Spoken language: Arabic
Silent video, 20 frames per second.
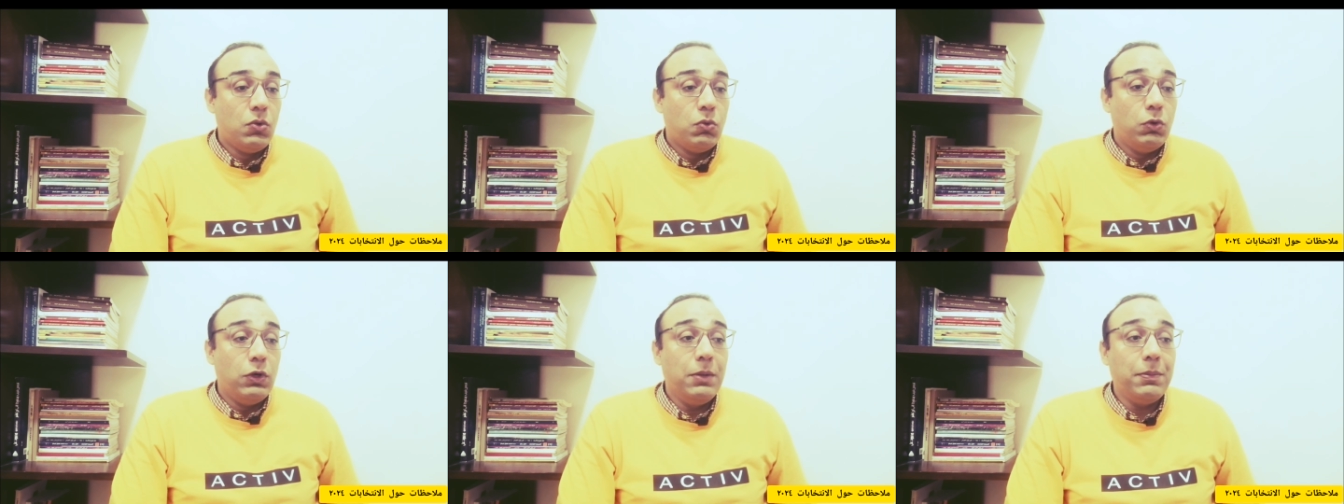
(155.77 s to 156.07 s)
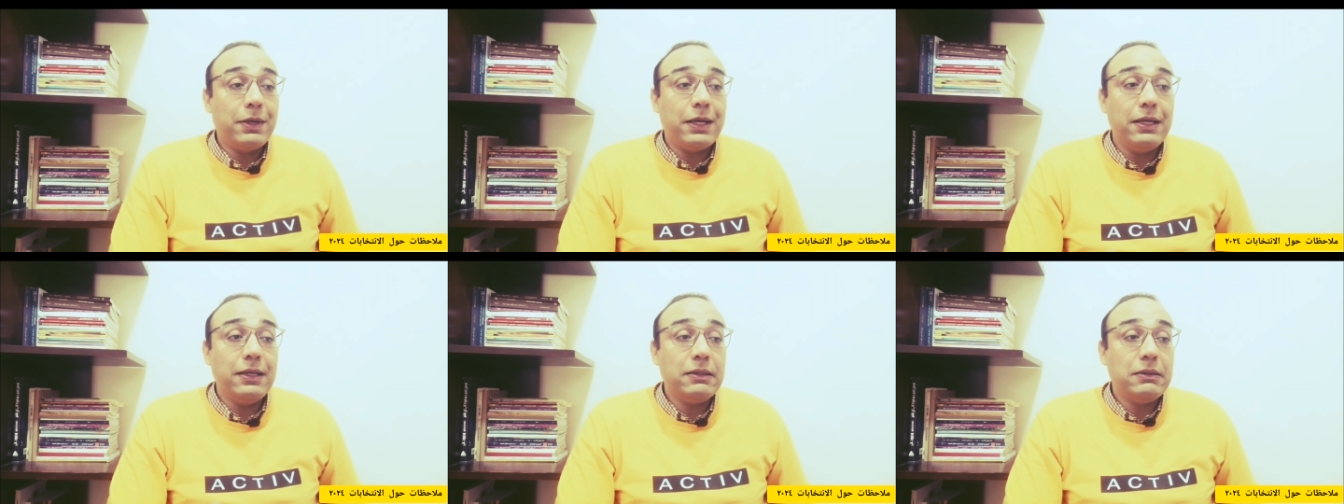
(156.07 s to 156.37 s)

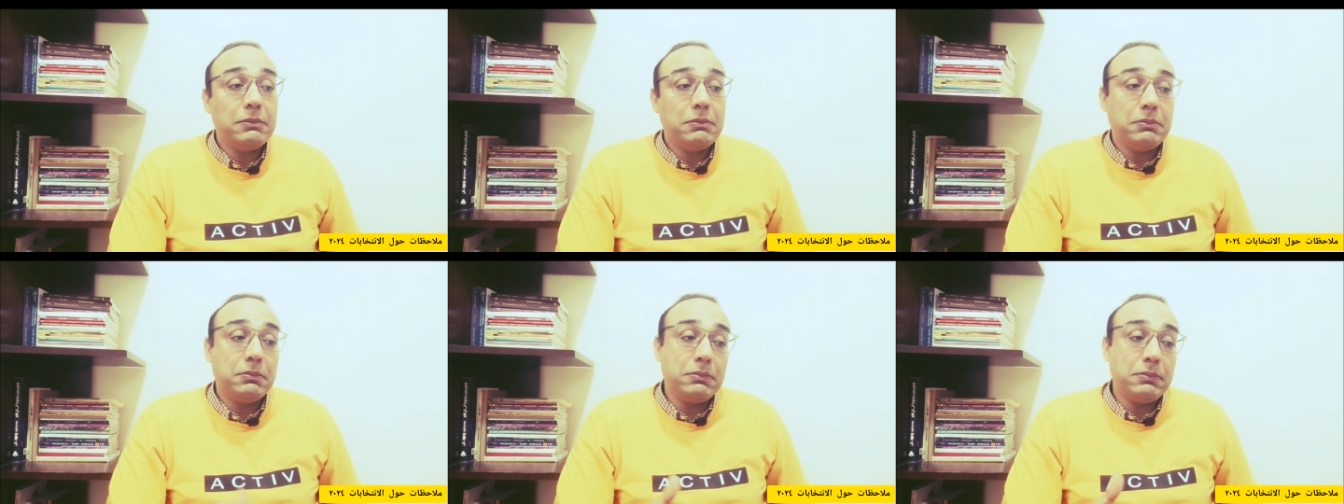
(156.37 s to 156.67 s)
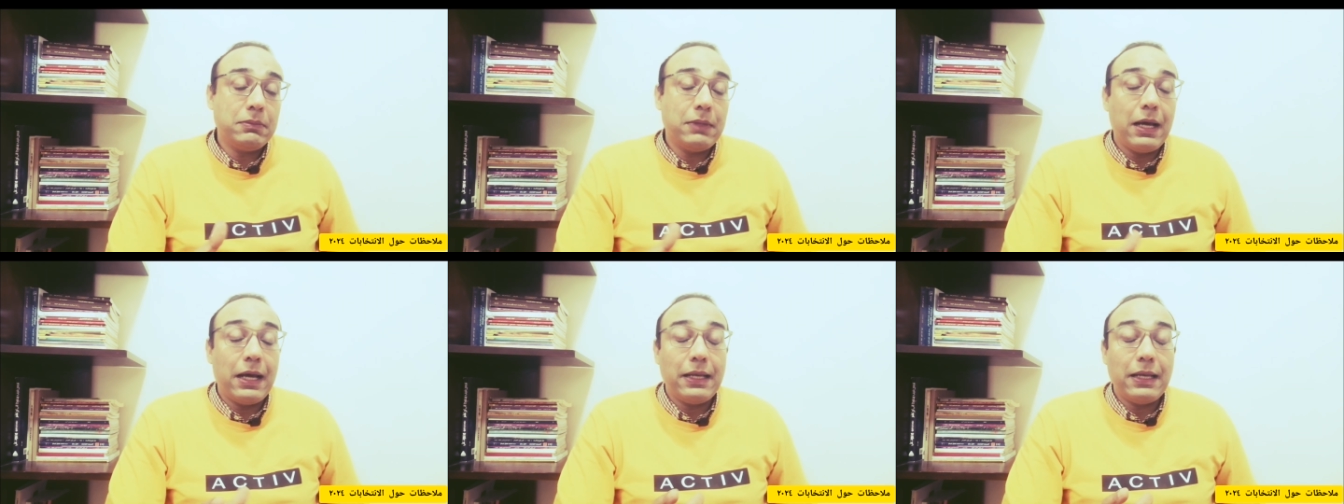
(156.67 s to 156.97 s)
ويمكن
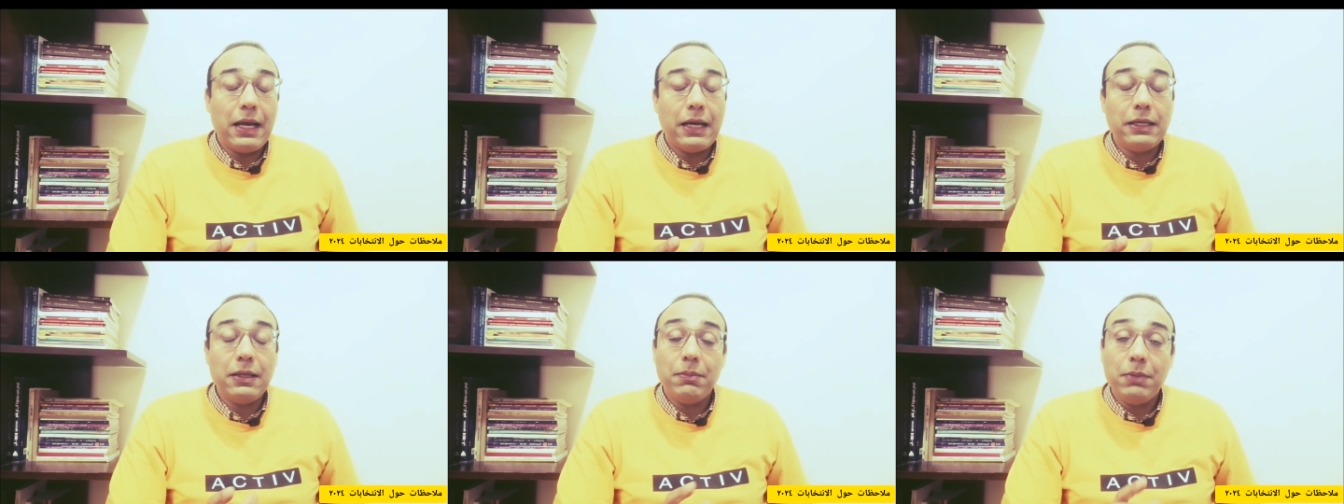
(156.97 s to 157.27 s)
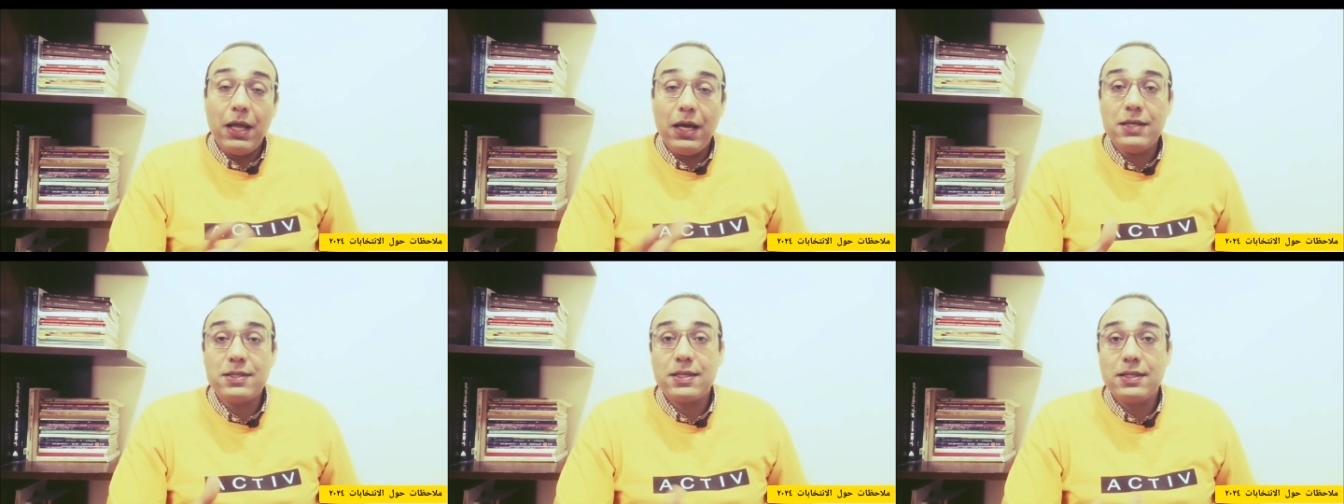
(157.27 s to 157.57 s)
انا انا
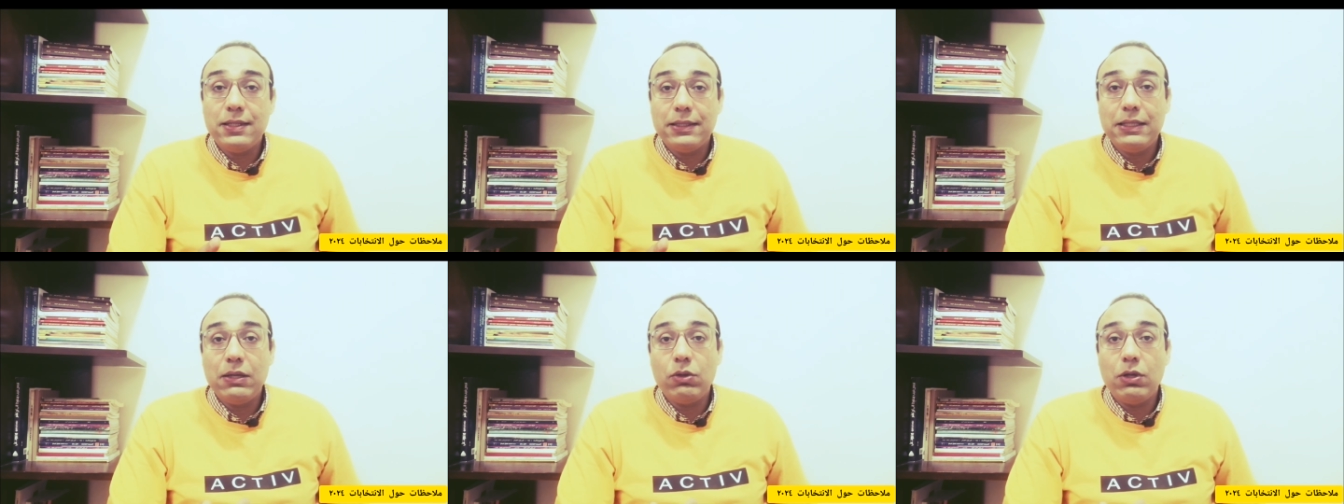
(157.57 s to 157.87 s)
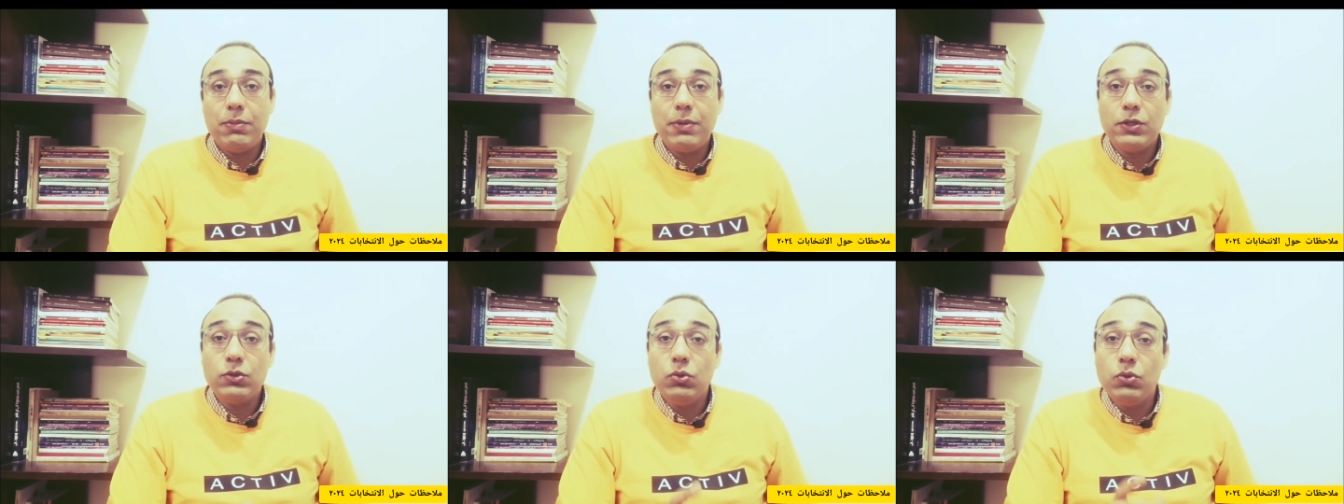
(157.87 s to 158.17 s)
ملاحظ ان
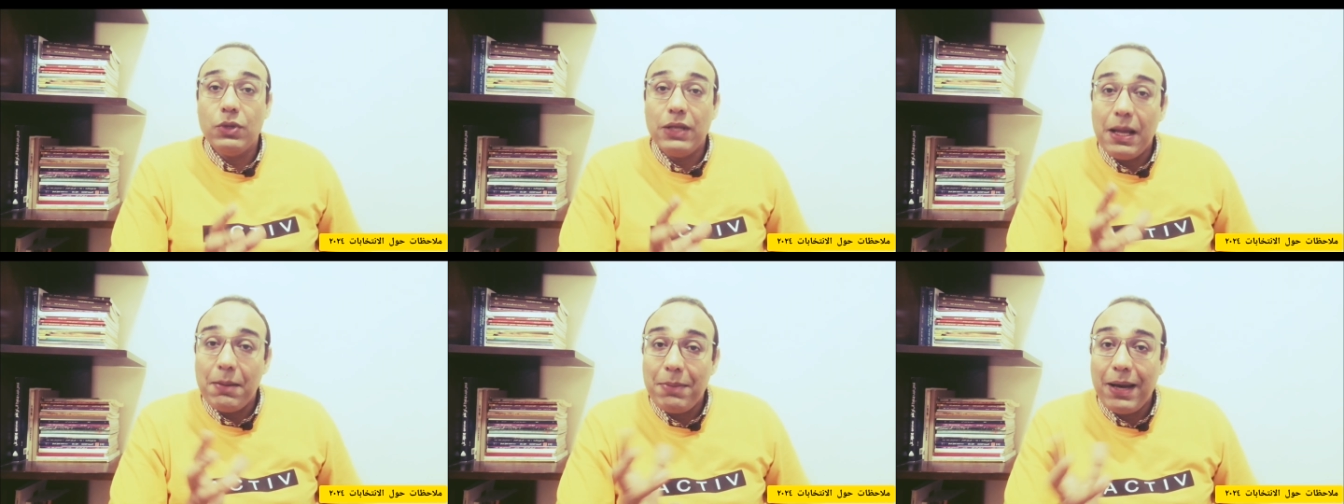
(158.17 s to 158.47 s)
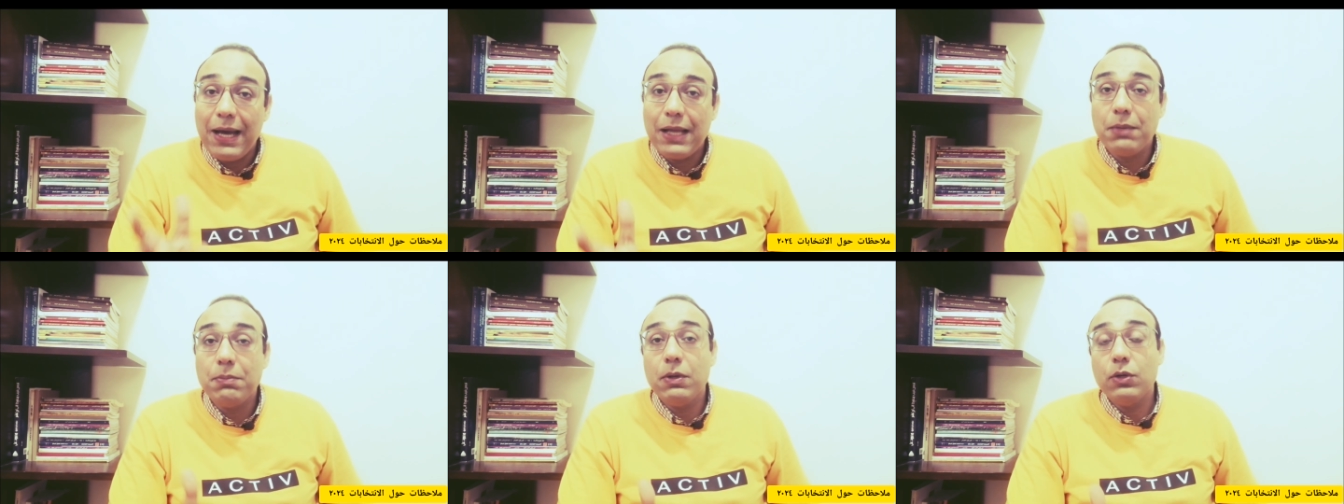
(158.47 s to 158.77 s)
الدوله برضو
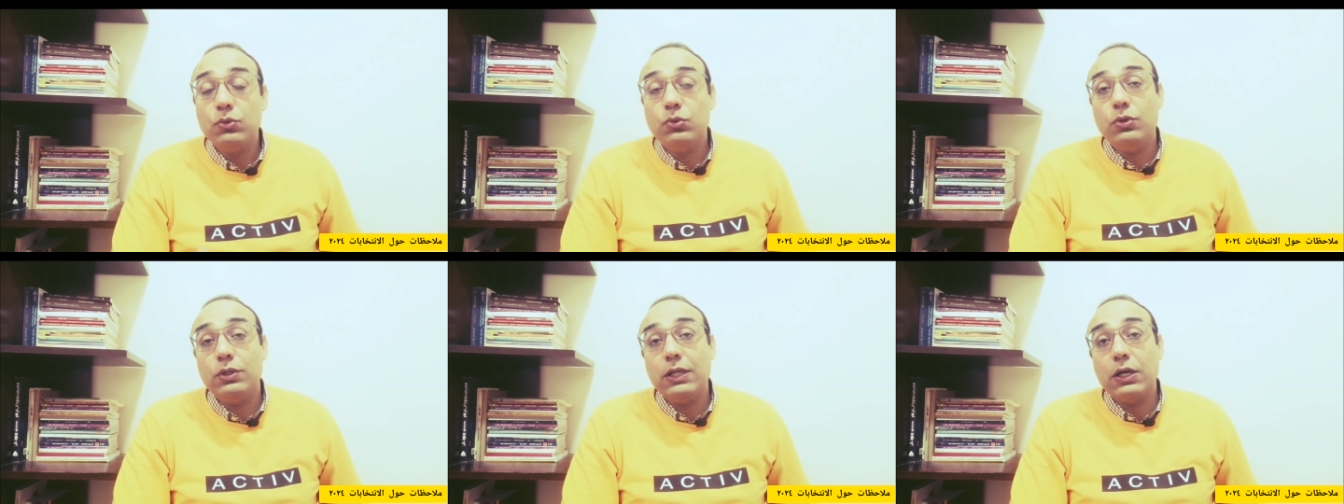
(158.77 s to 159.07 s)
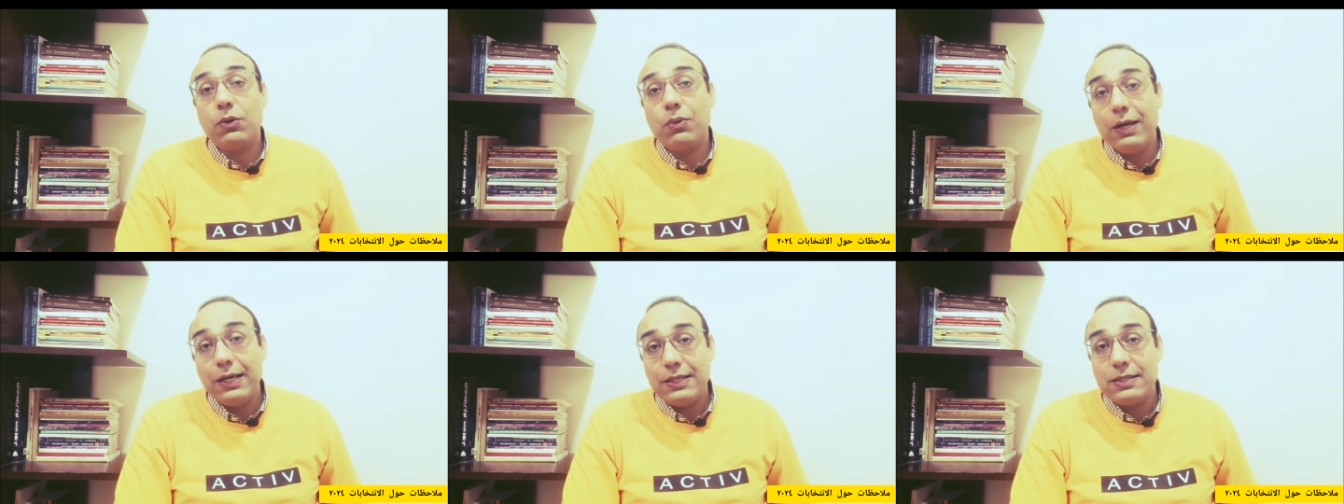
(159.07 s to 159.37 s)
لمحه الموضوع ده
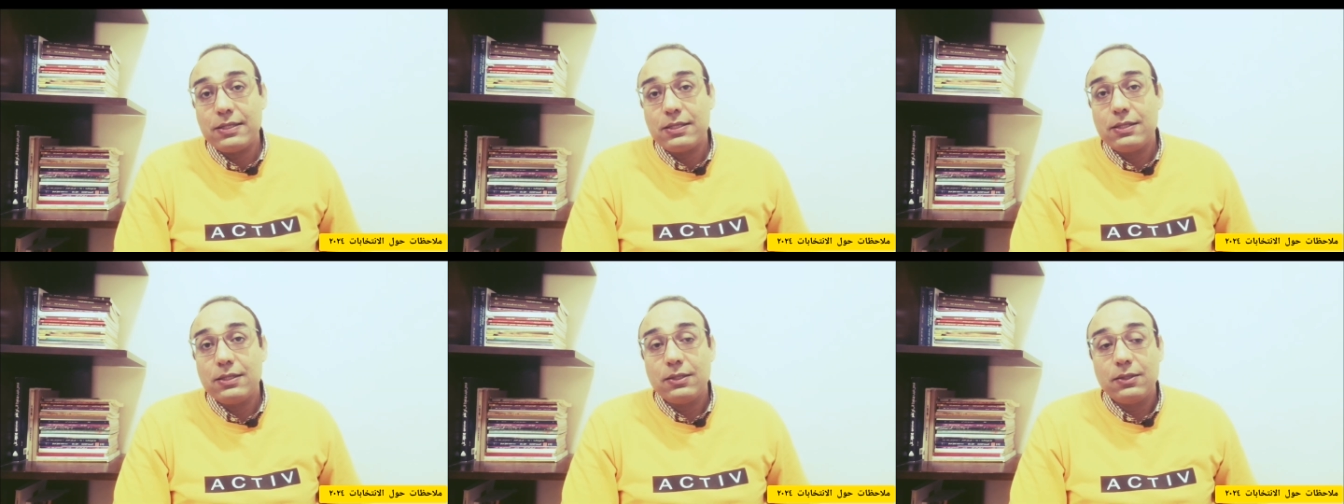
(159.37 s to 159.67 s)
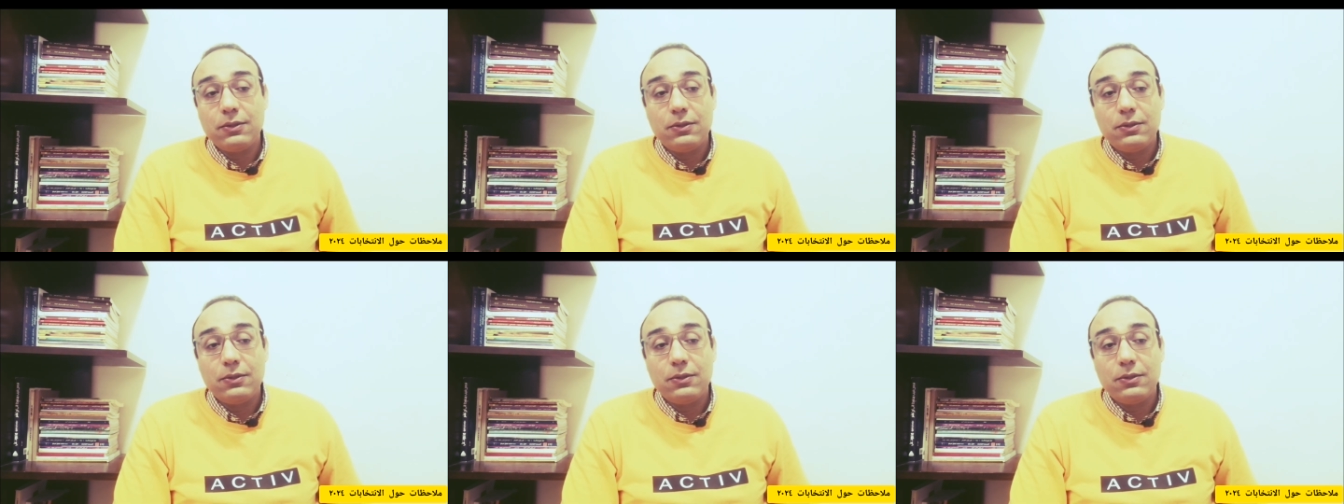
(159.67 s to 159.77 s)
كويس